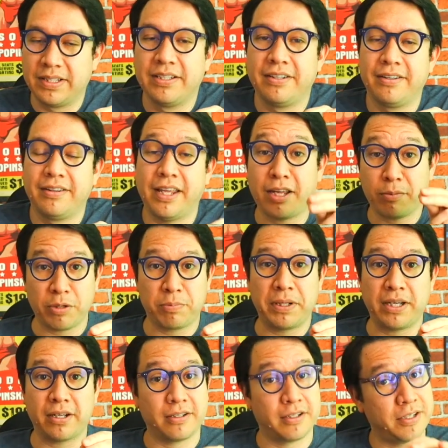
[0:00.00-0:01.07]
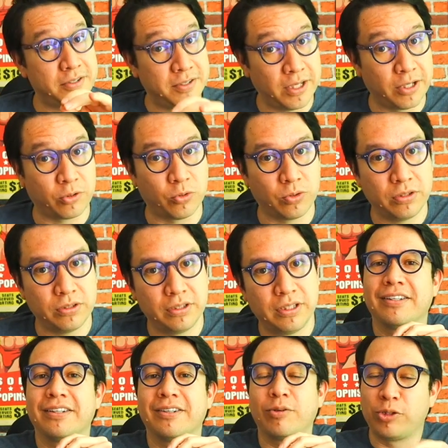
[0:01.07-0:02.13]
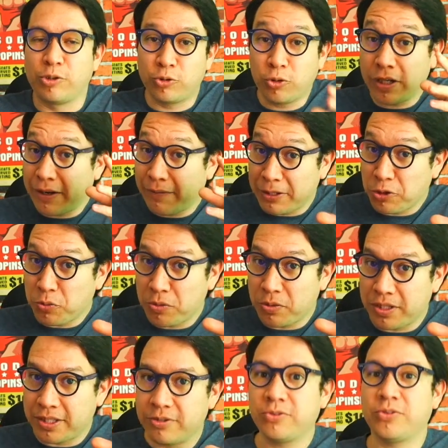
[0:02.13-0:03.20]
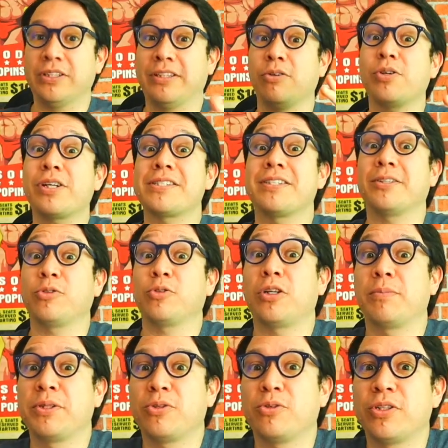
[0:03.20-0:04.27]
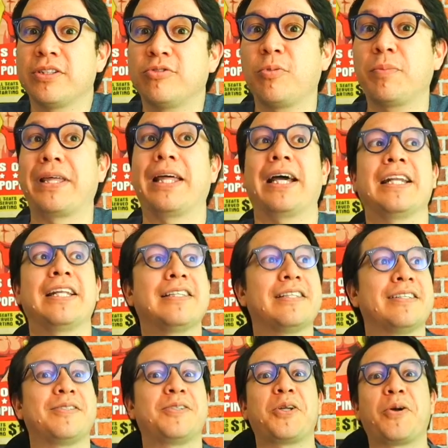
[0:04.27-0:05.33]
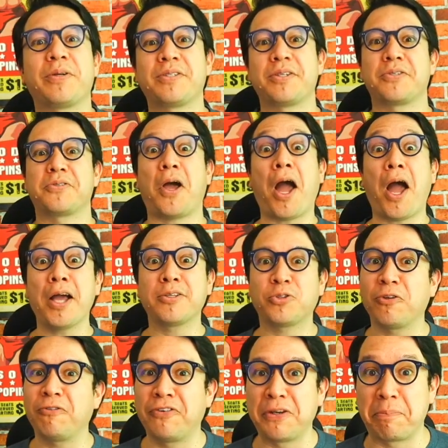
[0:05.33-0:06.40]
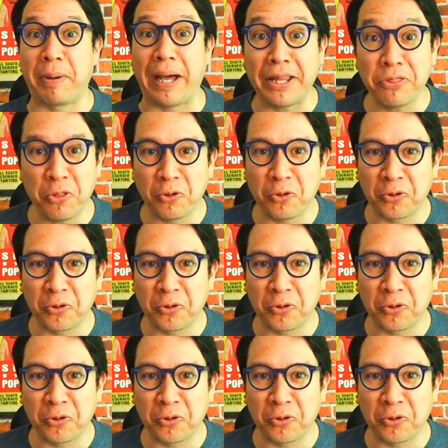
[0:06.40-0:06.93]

Déjenme explicarles, y es cierto, ¿eh? Cuando estoy grabando mis videos, y tengo que ser totalmente honesto, me da ganas de decir a veces, ah, estoy flipando.